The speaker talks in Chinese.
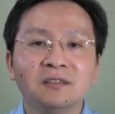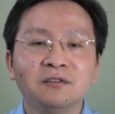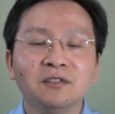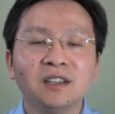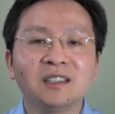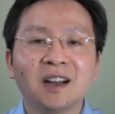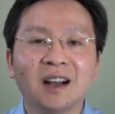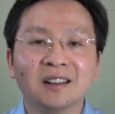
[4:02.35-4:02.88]

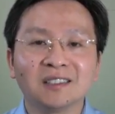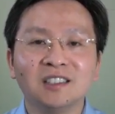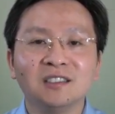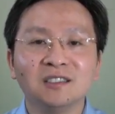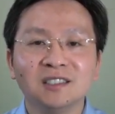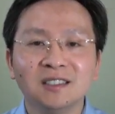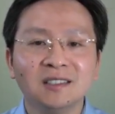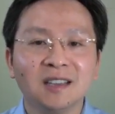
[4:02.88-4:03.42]
非常
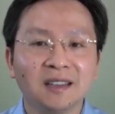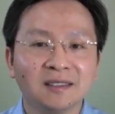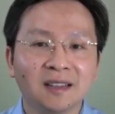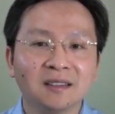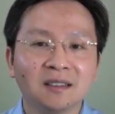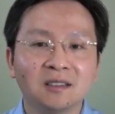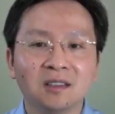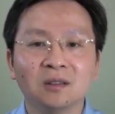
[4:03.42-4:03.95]
清晰简
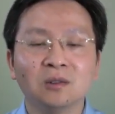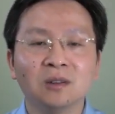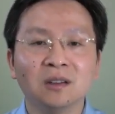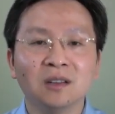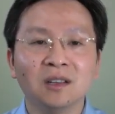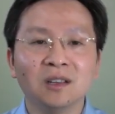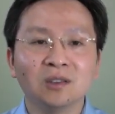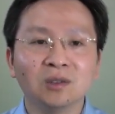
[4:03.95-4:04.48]
单的结
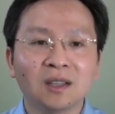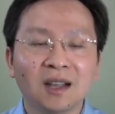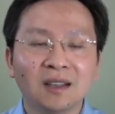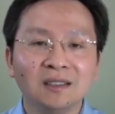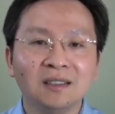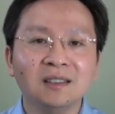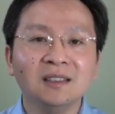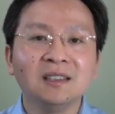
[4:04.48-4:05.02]
果，所以它
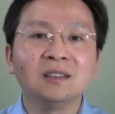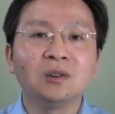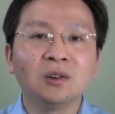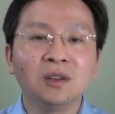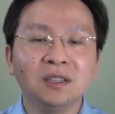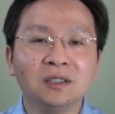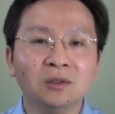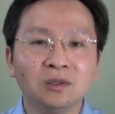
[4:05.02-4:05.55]
一定
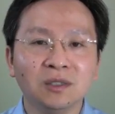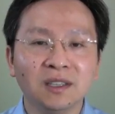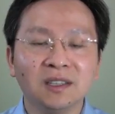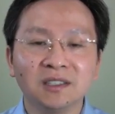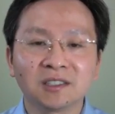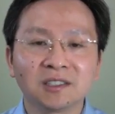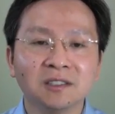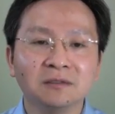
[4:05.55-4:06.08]
会有一
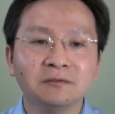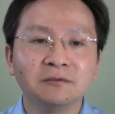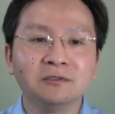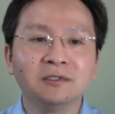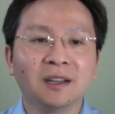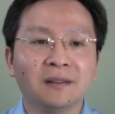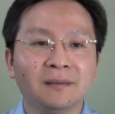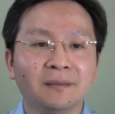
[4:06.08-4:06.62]
个胜
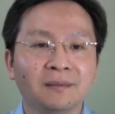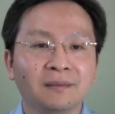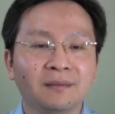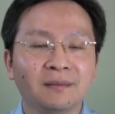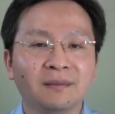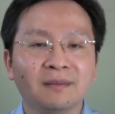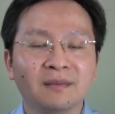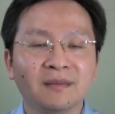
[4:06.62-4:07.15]
负的。
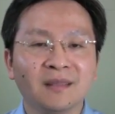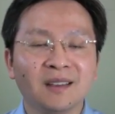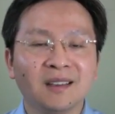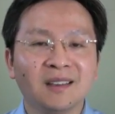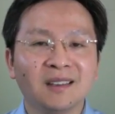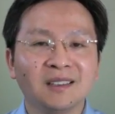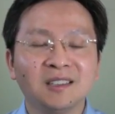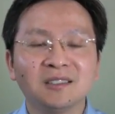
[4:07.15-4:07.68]

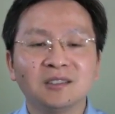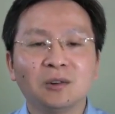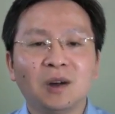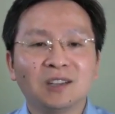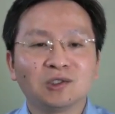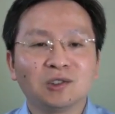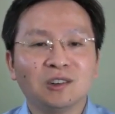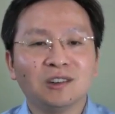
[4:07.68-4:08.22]
其实
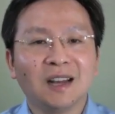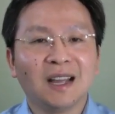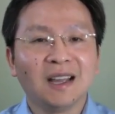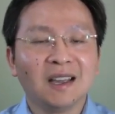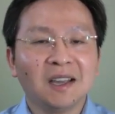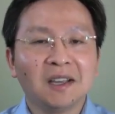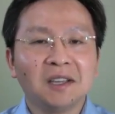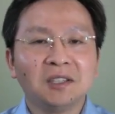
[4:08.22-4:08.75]
话说回
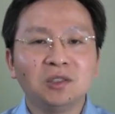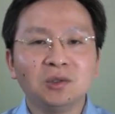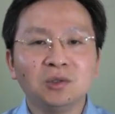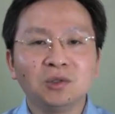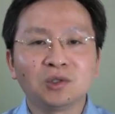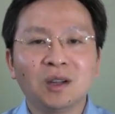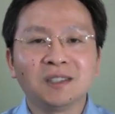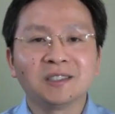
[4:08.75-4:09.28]
来，
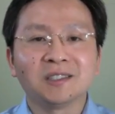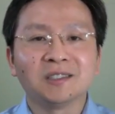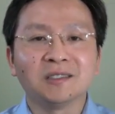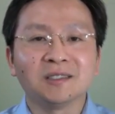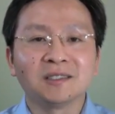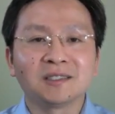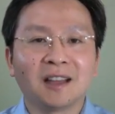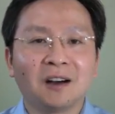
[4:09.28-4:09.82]
就算
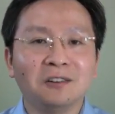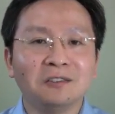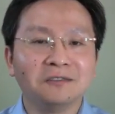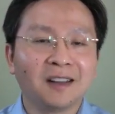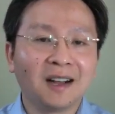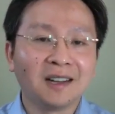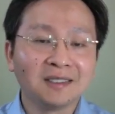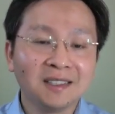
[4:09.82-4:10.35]
是倒
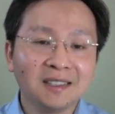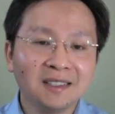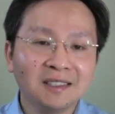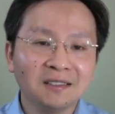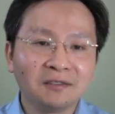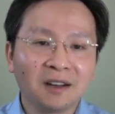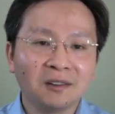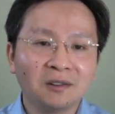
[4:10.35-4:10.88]
王的
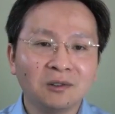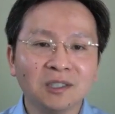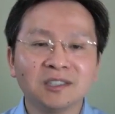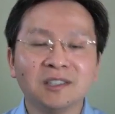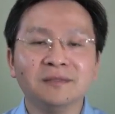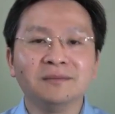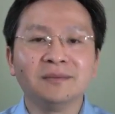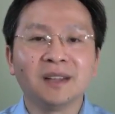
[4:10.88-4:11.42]
一方获
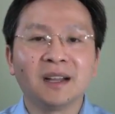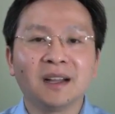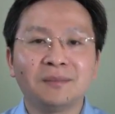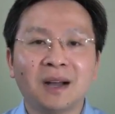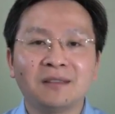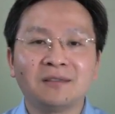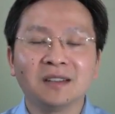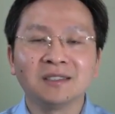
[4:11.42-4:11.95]
胜啊，
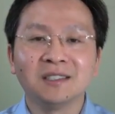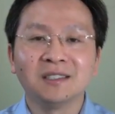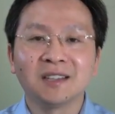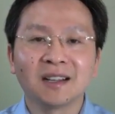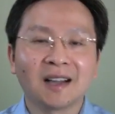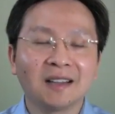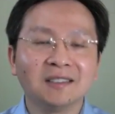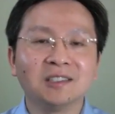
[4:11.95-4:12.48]
把王岐
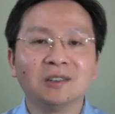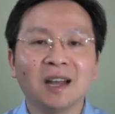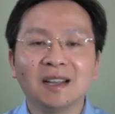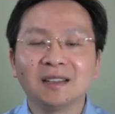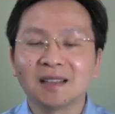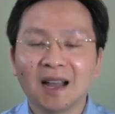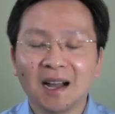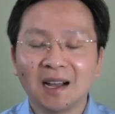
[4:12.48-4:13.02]
山赶走
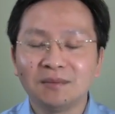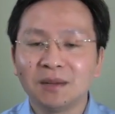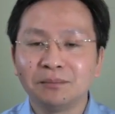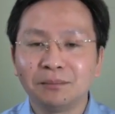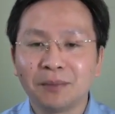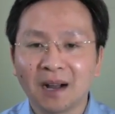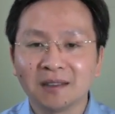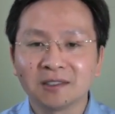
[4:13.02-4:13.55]
了，他
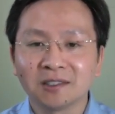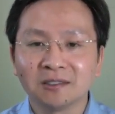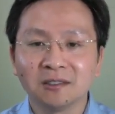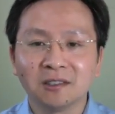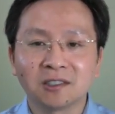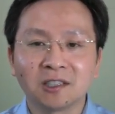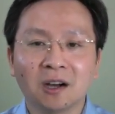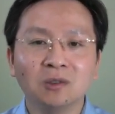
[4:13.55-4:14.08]
们把持
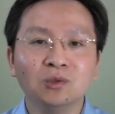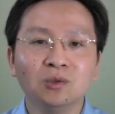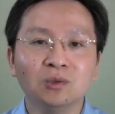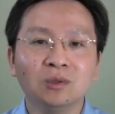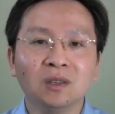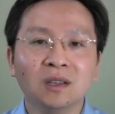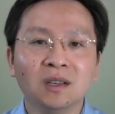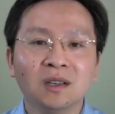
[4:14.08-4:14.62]
了朝
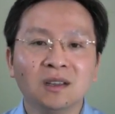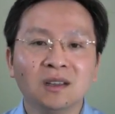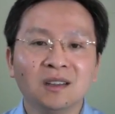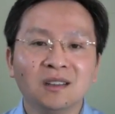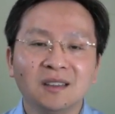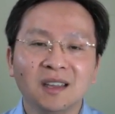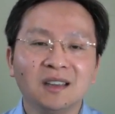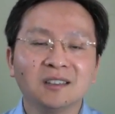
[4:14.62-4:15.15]
局，
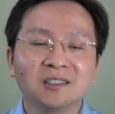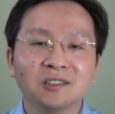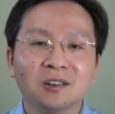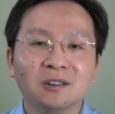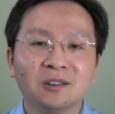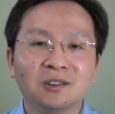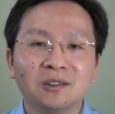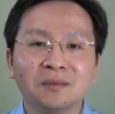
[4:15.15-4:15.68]
那个时
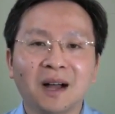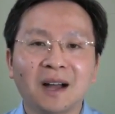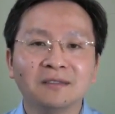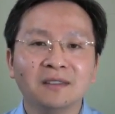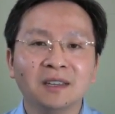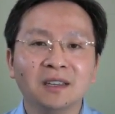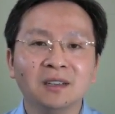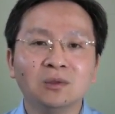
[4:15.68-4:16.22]
候恐
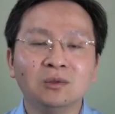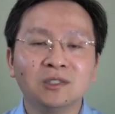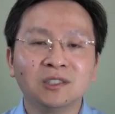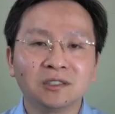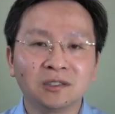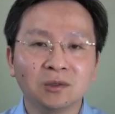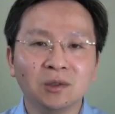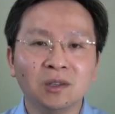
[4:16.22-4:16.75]
怕维护
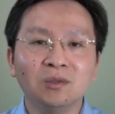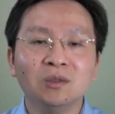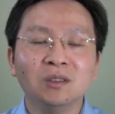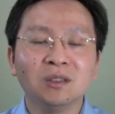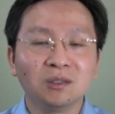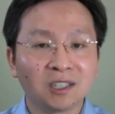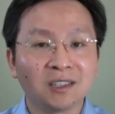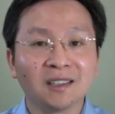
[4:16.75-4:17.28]
政治规矩
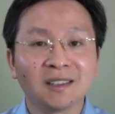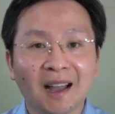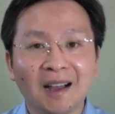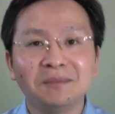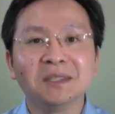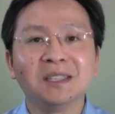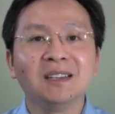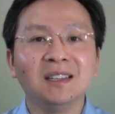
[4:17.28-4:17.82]
又成了
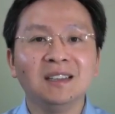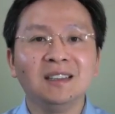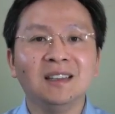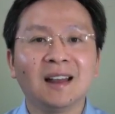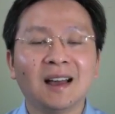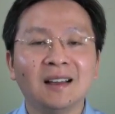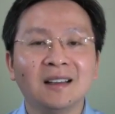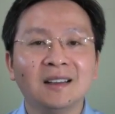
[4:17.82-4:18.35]
他们的利
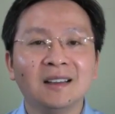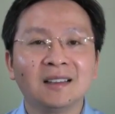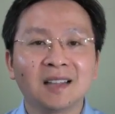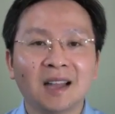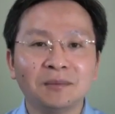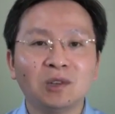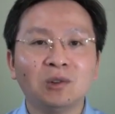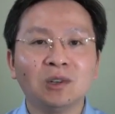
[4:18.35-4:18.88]
益了。
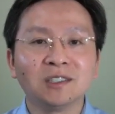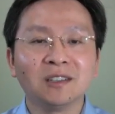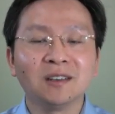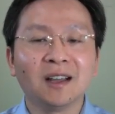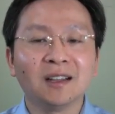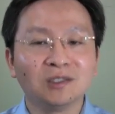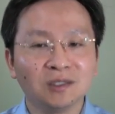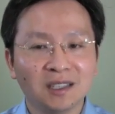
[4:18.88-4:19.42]
他们获胜
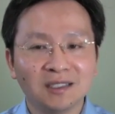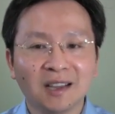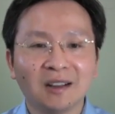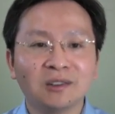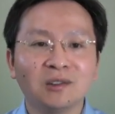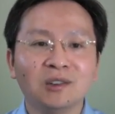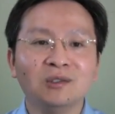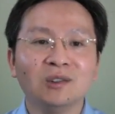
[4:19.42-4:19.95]
了就得讲
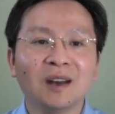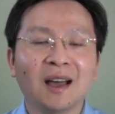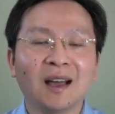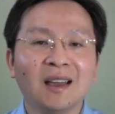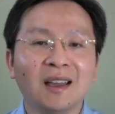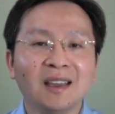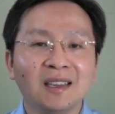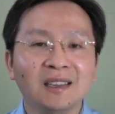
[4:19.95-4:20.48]
规矩了，
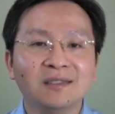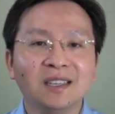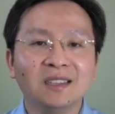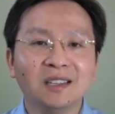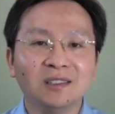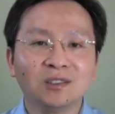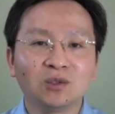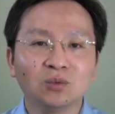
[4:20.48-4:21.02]
因为
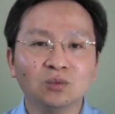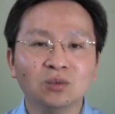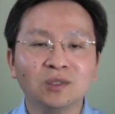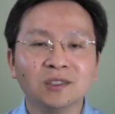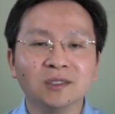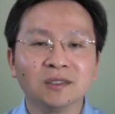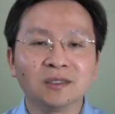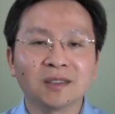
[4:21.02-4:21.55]
得阻
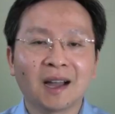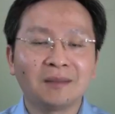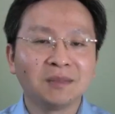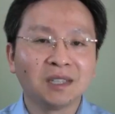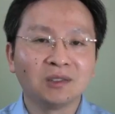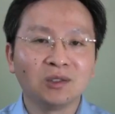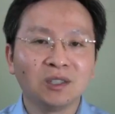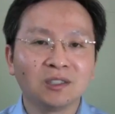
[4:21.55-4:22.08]
止他们
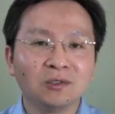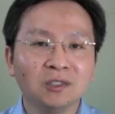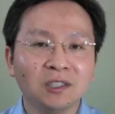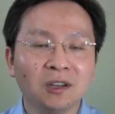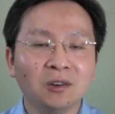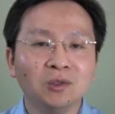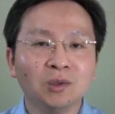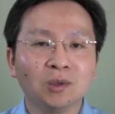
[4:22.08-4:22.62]
的对手以
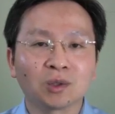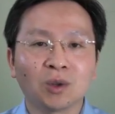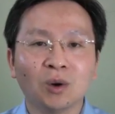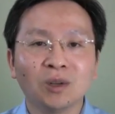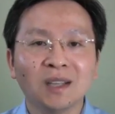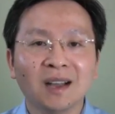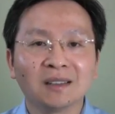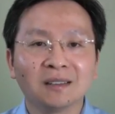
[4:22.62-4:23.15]
后用
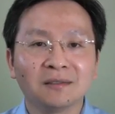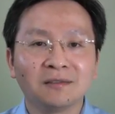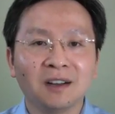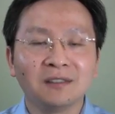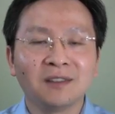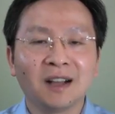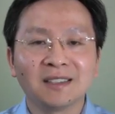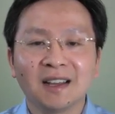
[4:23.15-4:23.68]
同样的
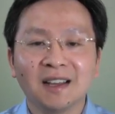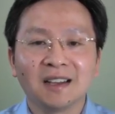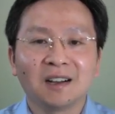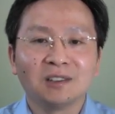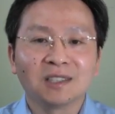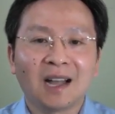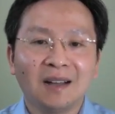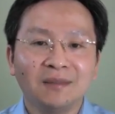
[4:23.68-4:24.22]
方法再来
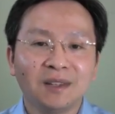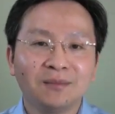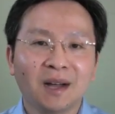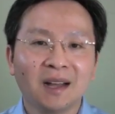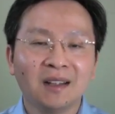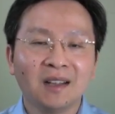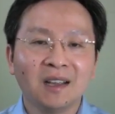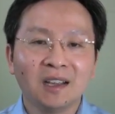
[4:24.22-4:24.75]
搞他们
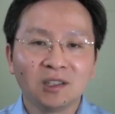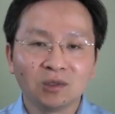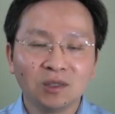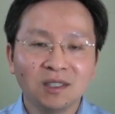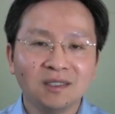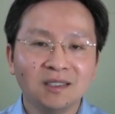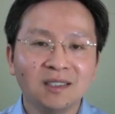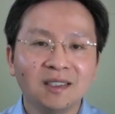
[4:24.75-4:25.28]
吗？所
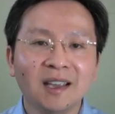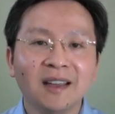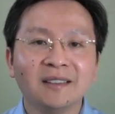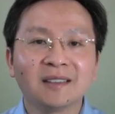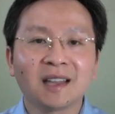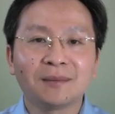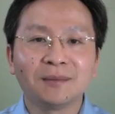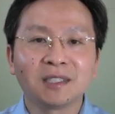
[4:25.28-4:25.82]
以今
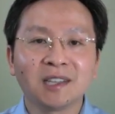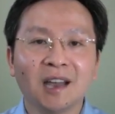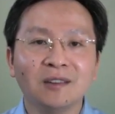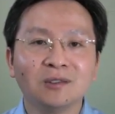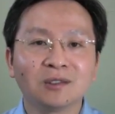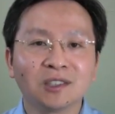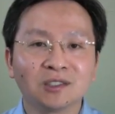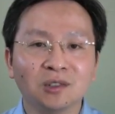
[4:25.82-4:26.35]
天他们采
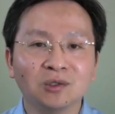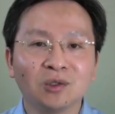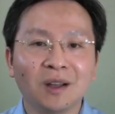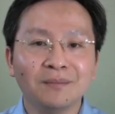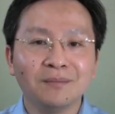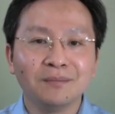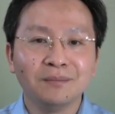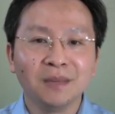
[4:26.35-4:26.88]
用的手段，
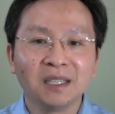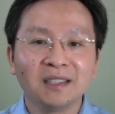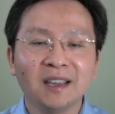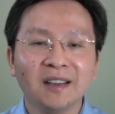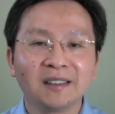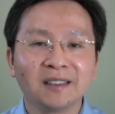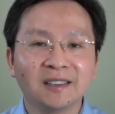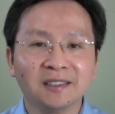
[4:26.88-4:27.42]
明
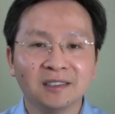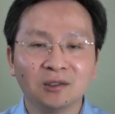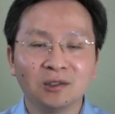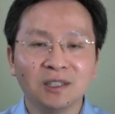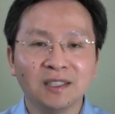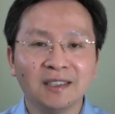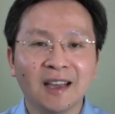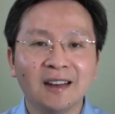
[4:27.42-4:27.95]
天可能
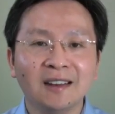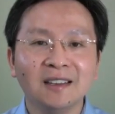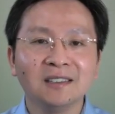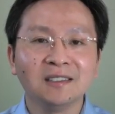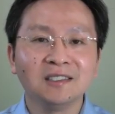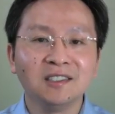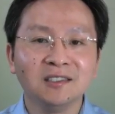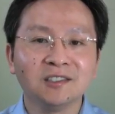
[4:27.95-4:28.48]
会严
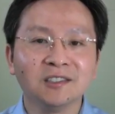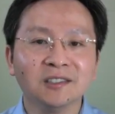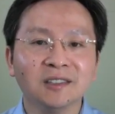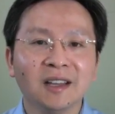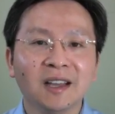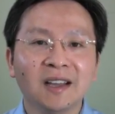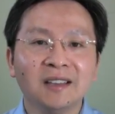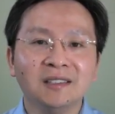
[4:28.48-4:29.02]
令禁
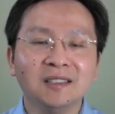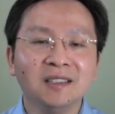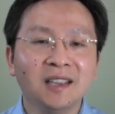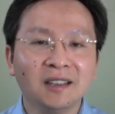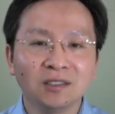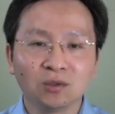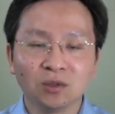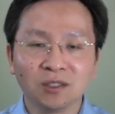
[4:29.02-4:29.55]
止。今
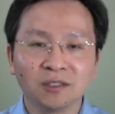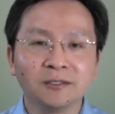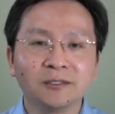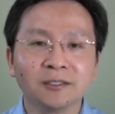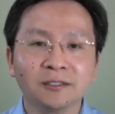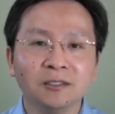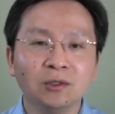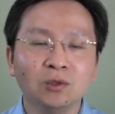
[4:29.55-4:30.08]
天所支
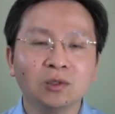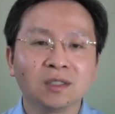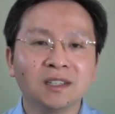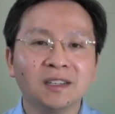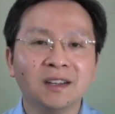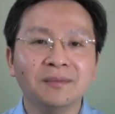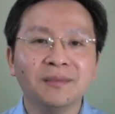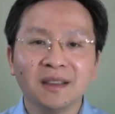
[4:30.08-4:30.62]
持利用的
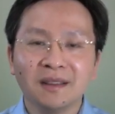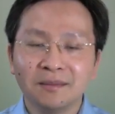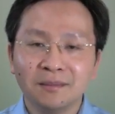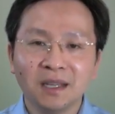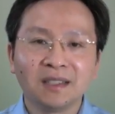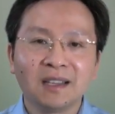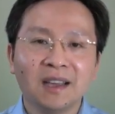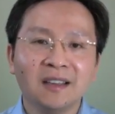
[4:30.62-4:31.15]
人，
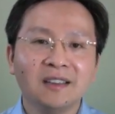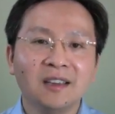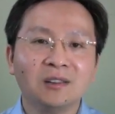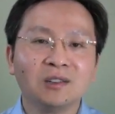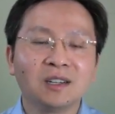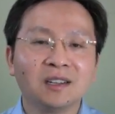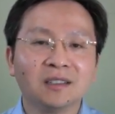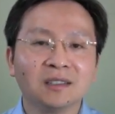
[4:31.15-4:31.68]
明天也
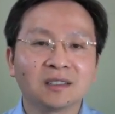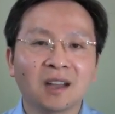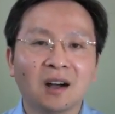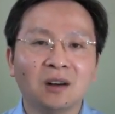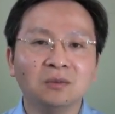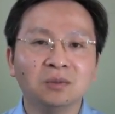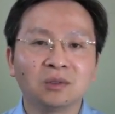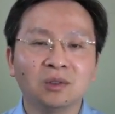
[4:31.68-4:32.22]
有可能
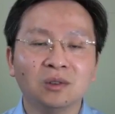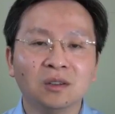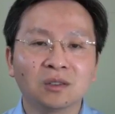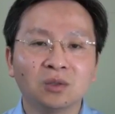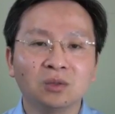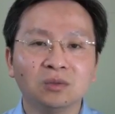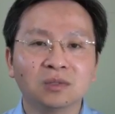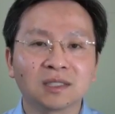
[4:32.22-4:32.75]
逃不
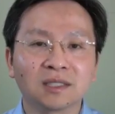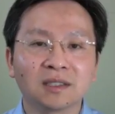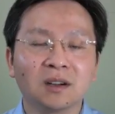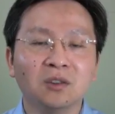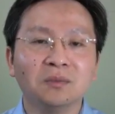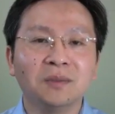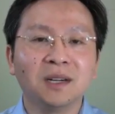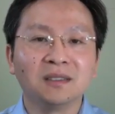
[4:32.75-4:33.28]
脱兔死
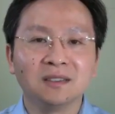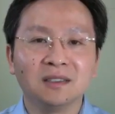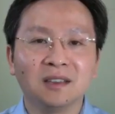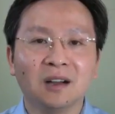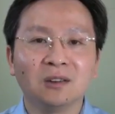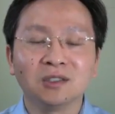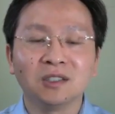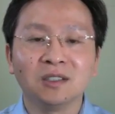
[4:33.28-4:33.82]
狗烹、
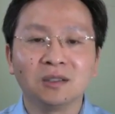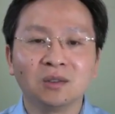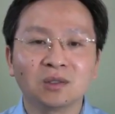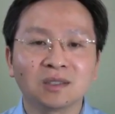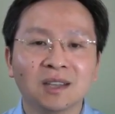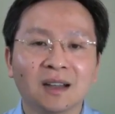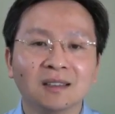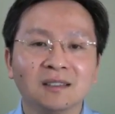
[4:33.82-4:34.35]
鸟尽
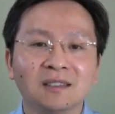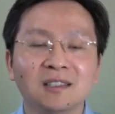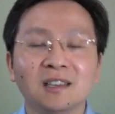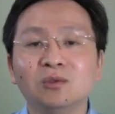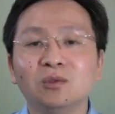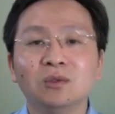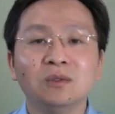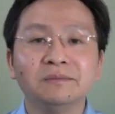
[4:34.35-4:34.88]
弓藏的结
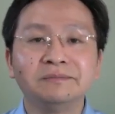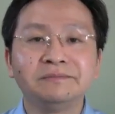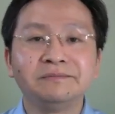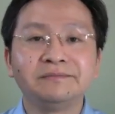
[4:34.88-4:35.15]
局。